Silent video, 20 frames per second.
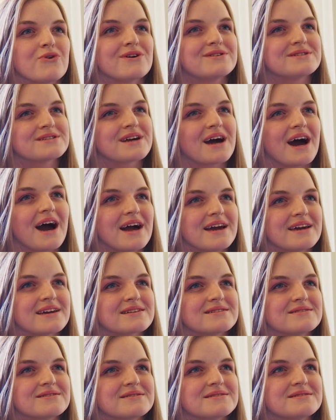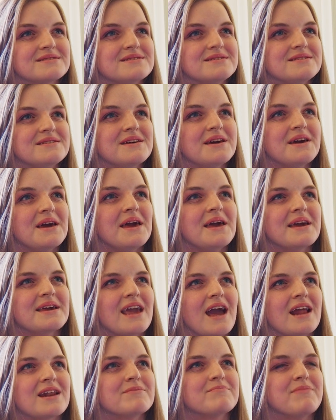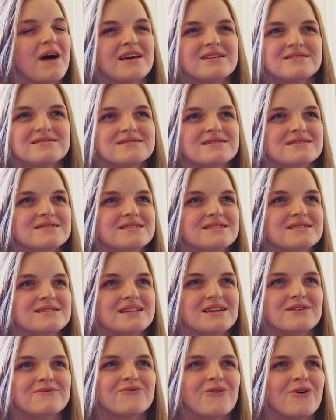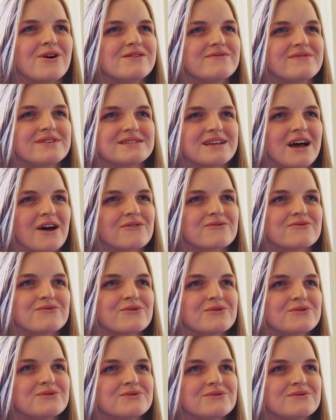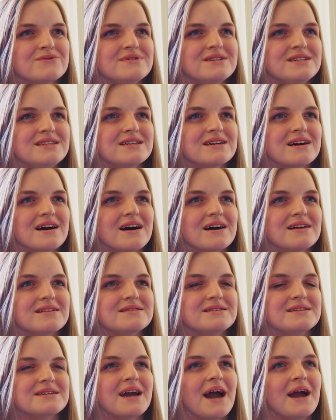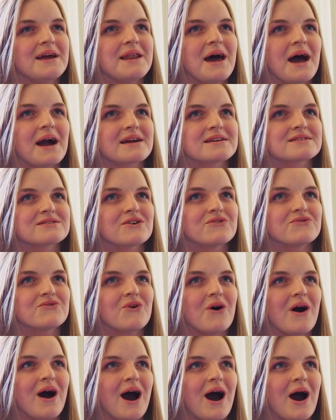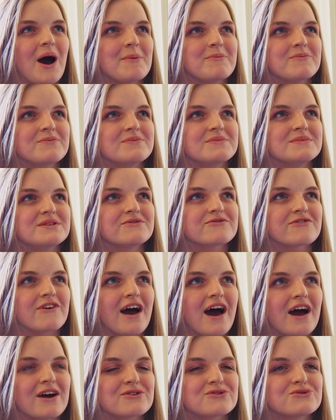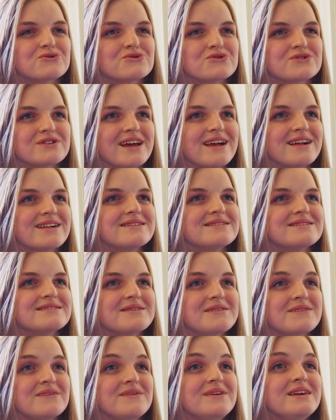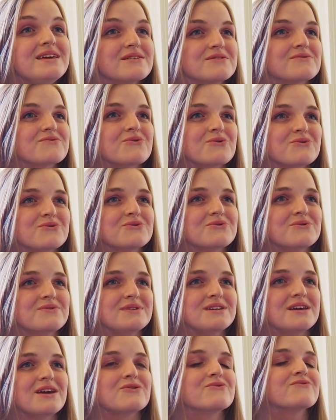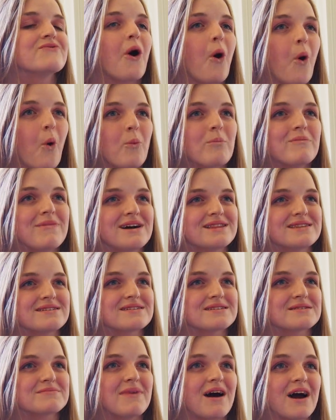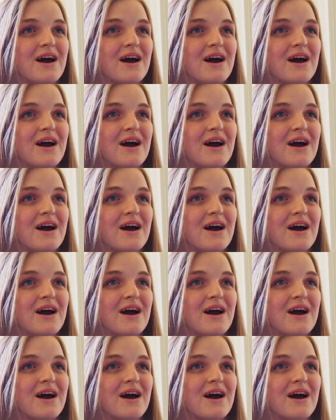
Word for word: Leute geeignet, die gerne basteln, die sehen wollen, wie Sachen funktionieren, die keine Angst davor haben, die Fragen zu stellen, wie es funktioniert und warum man das